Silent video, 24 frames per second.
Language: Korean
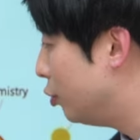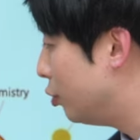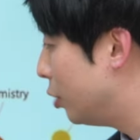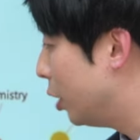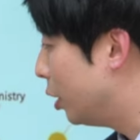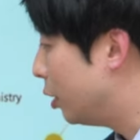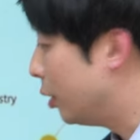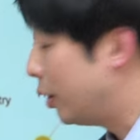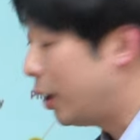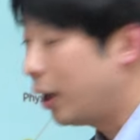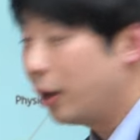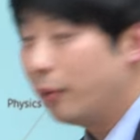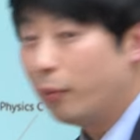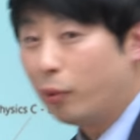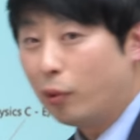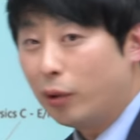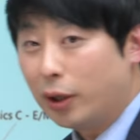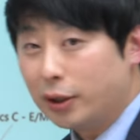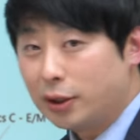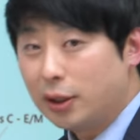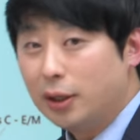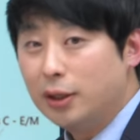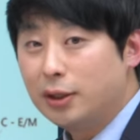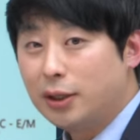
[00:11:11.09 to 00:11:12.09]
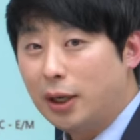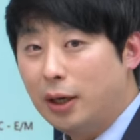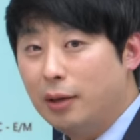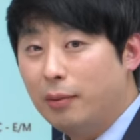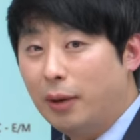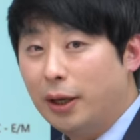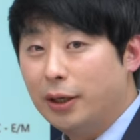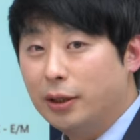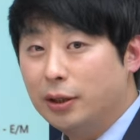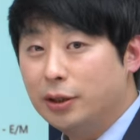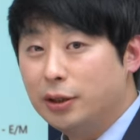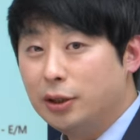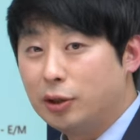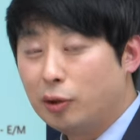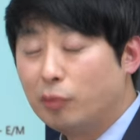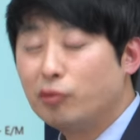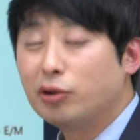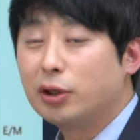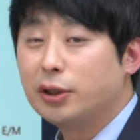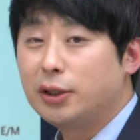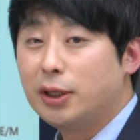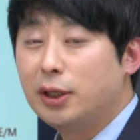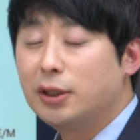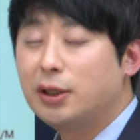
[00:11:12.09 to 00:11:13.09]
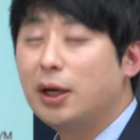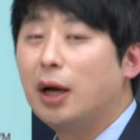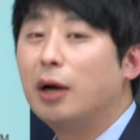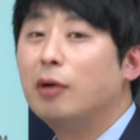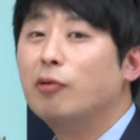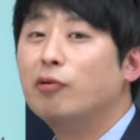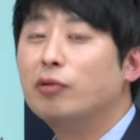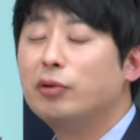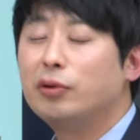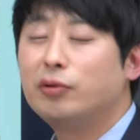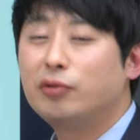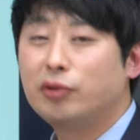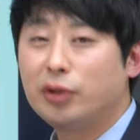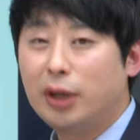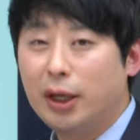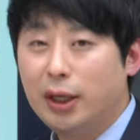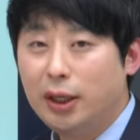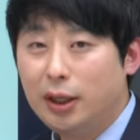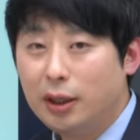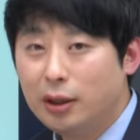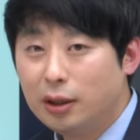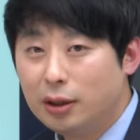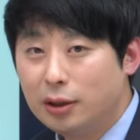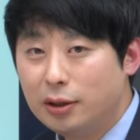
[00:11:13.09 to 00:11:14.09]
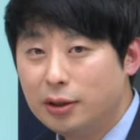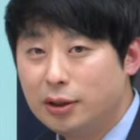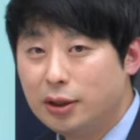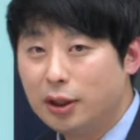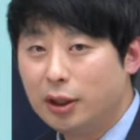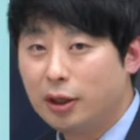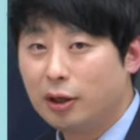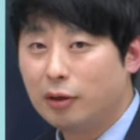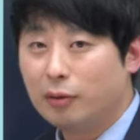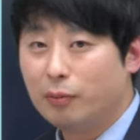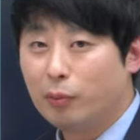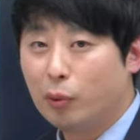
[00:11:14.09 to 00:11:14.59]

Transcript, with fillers: 중에서 내가 뭐가 제일 잘 맞는지, 점수가 제일 잘올 수가 있을지에 대해서